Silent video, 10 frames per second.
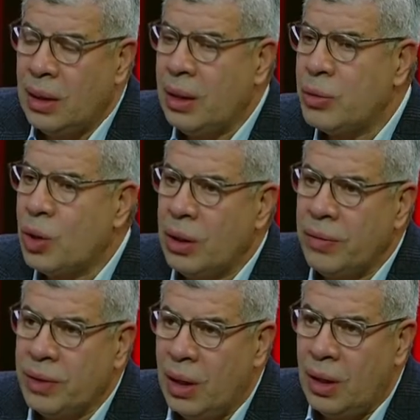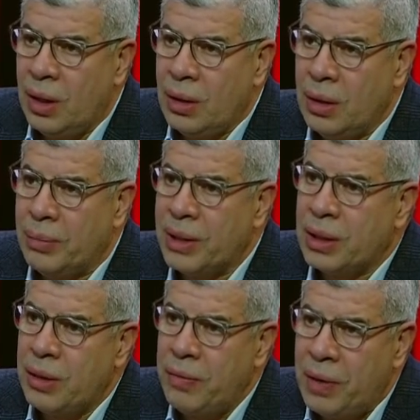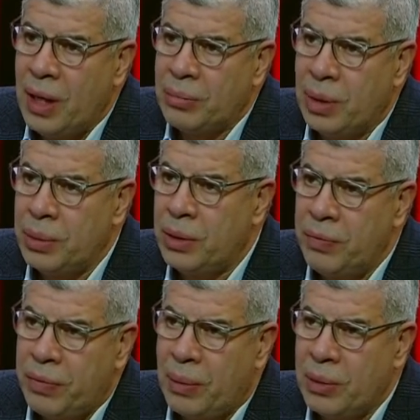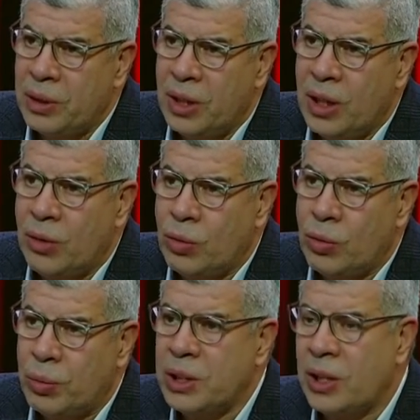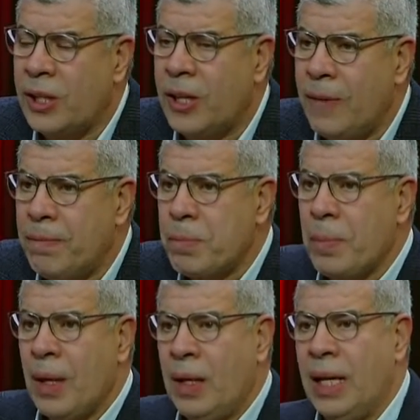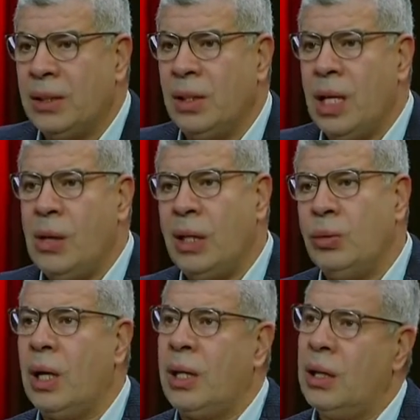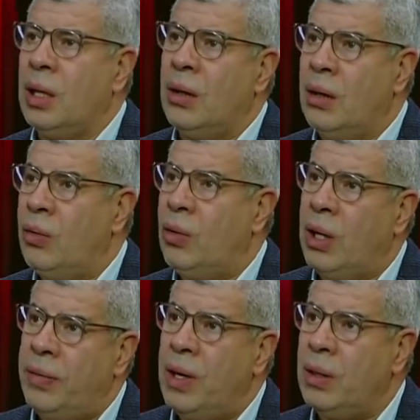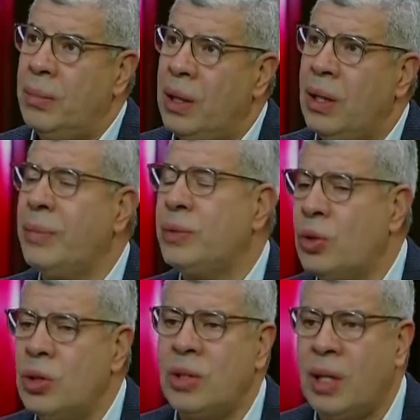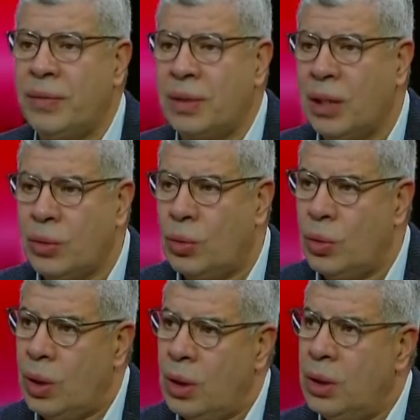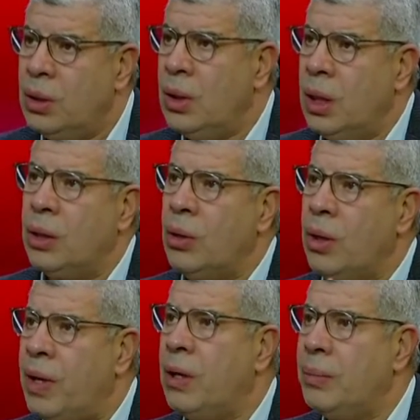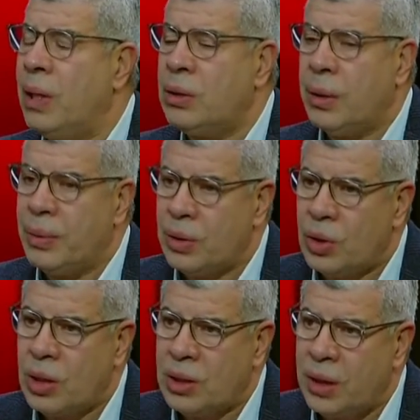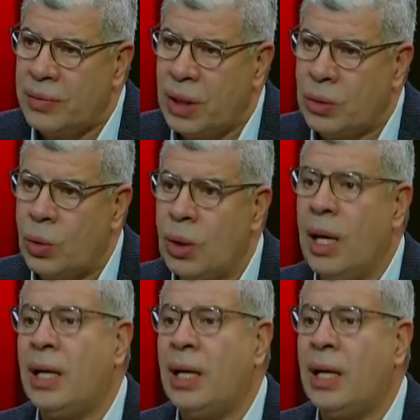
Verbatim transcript: احنا مش هنفضل ماسكين فيها مثبتين فيها بايدينا وبسناننا لحد انها واحد يقول لك انا ولا فخر بقالي 25 سنه في اتحاد الكوره انا ولا فخر بقالي 18 سنه في اتحاد الكوره